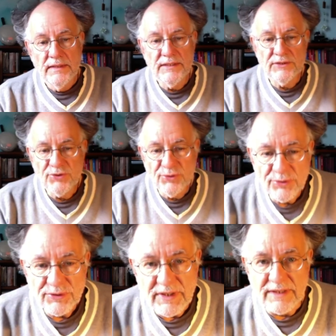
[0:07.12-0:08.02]
schönen
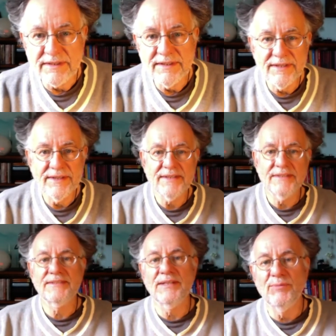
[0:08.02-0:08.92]
guten Tag.
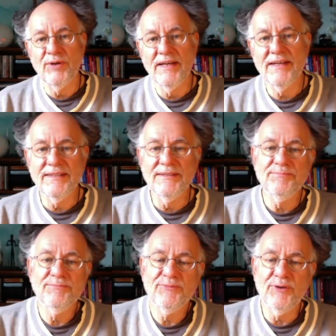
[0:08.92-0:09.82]
Christian Müller-Herger
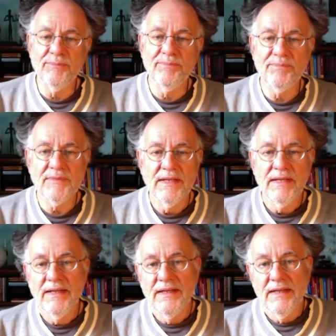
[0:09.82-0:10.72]
vom
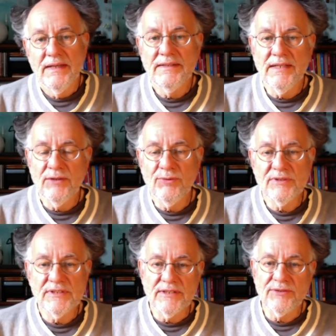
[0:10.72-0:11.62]

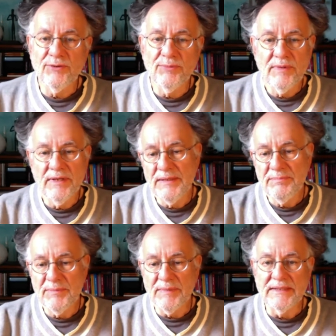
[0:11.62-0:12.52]
Dialogzentrum
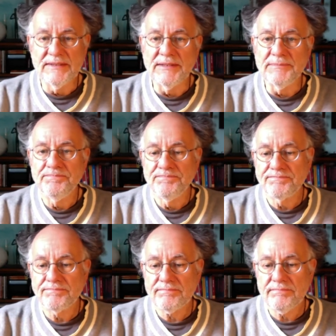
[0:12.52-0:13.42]
Leben im Alter.
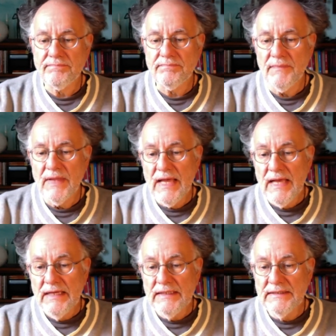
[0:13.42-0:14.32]

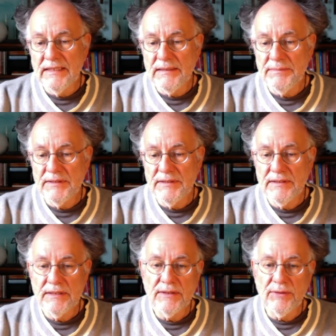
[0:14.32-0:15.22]
Ich habe
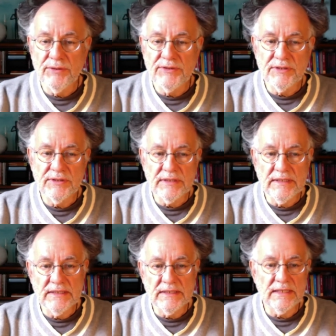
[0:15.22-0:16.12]
heute
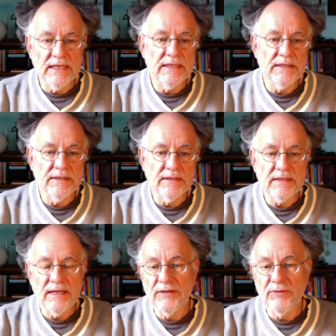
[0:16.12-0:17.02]
Ihnen eine
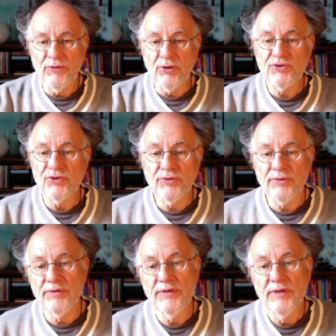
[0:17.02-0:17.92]
kleine Forschung